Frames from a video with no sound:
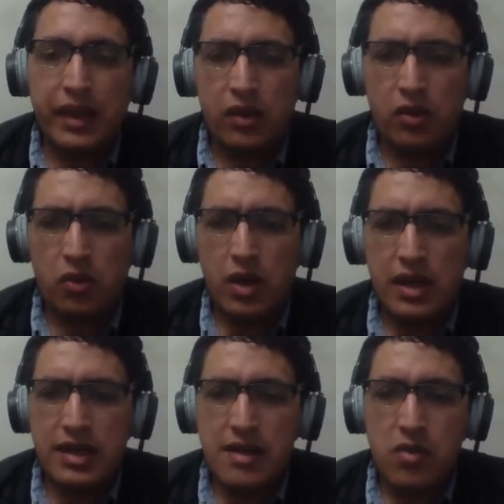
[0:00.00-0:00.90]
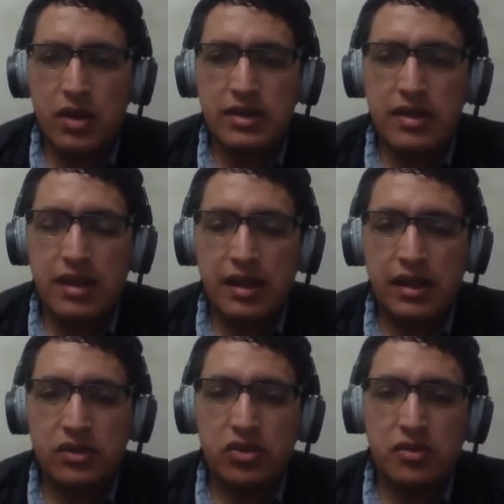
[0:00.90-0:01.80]
lo cual demuestran
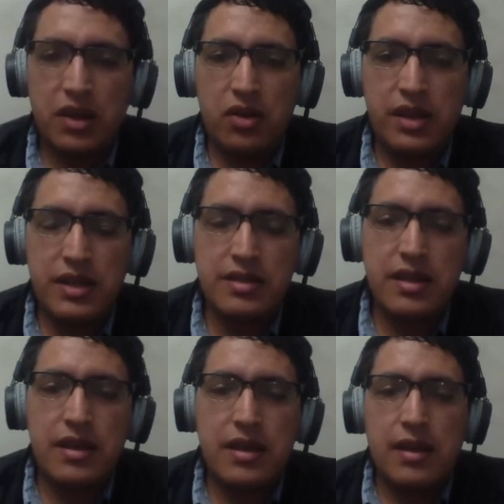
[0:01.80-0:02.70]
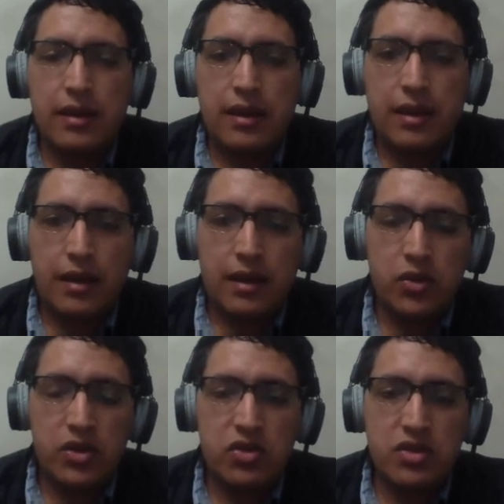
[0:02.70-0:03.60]
estos valores que
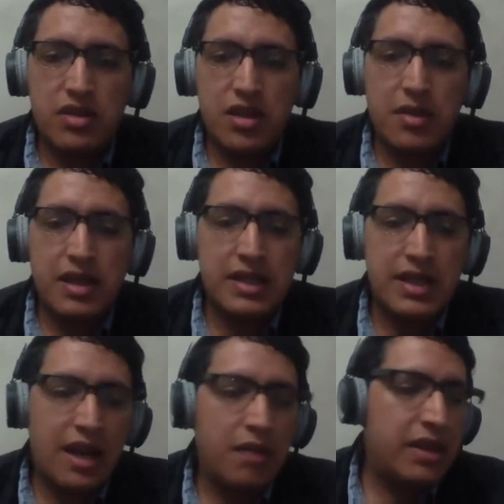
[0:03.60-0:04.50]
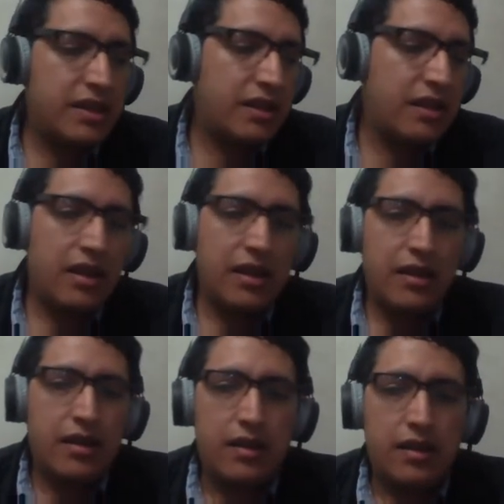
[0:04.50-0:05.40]
nuestro sistema realmente
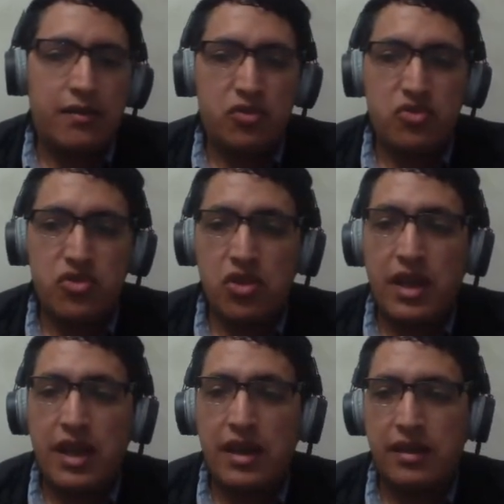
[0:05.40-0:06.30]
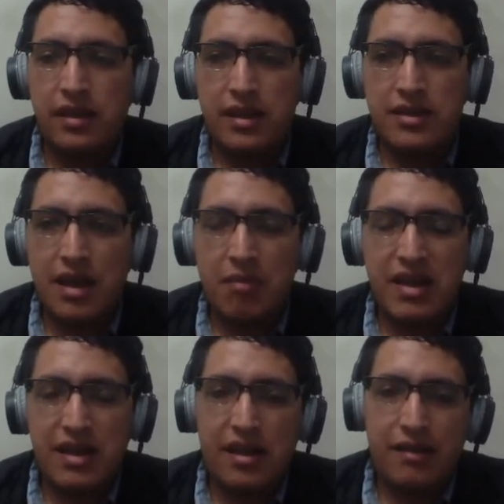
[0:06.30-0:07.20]
eh, funciona y es
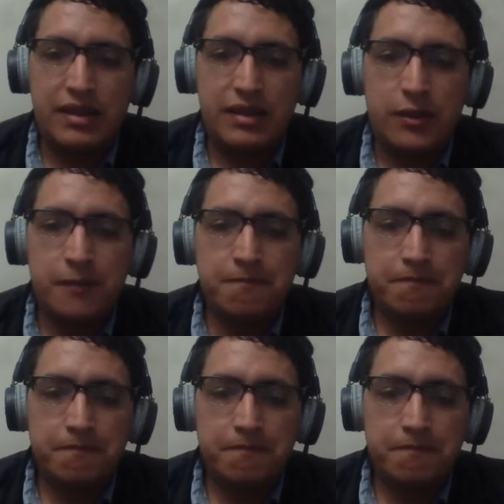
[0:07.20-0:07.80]
aplicable, ¿no?